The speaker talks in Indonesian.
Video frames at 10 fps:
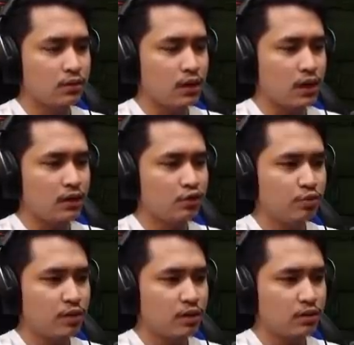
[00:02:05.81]
yang ada
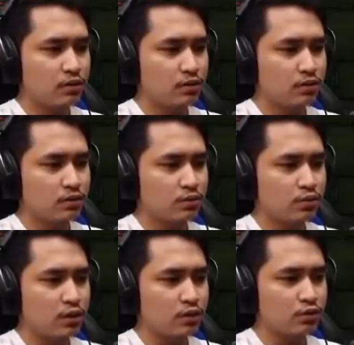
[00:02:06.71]
cuman
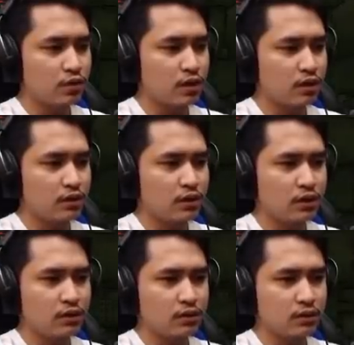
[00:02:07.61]
suara-suara
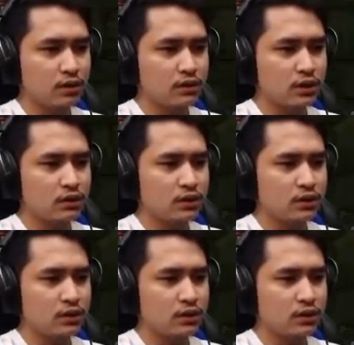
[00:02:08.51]
dia ngedesa-desa